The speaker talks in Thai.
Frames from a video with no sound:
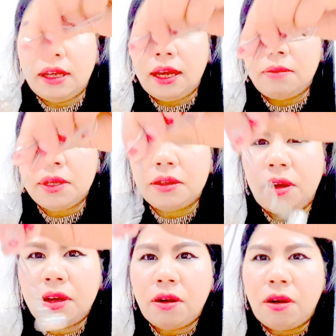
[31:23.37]
นะคะมีสร้
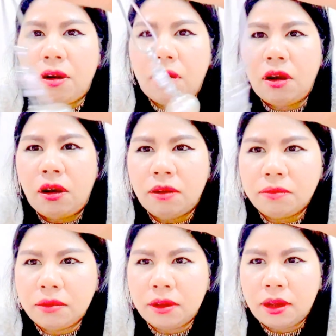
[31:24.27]
อยคอ
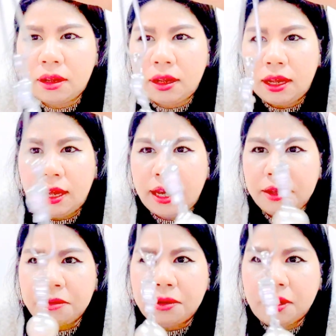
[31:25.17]
ให้
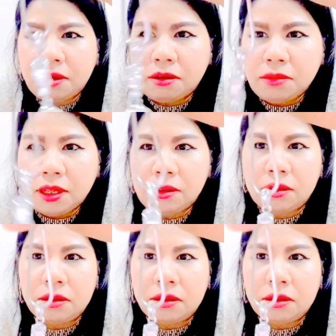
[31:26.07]
ด้วยแล้วก็มี